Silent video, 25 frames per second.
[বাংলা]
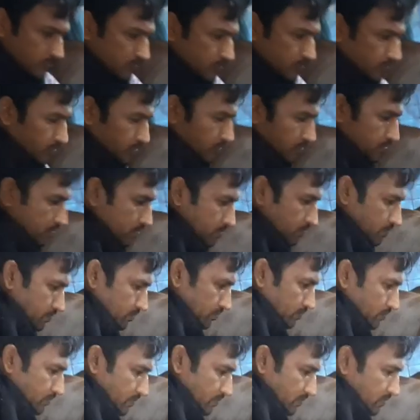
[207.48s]
এটা যেমন
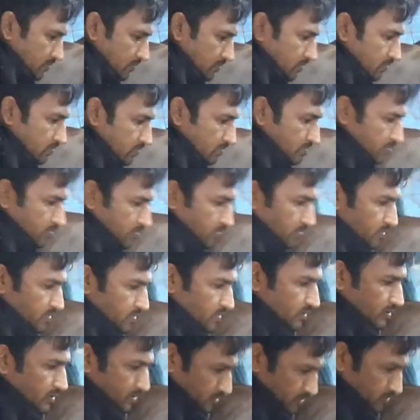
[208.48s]
গ্রোথ ভালো
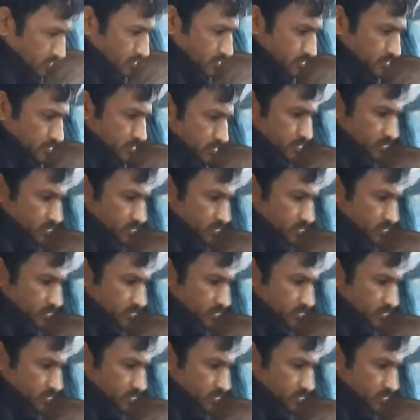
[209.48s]
তেমনি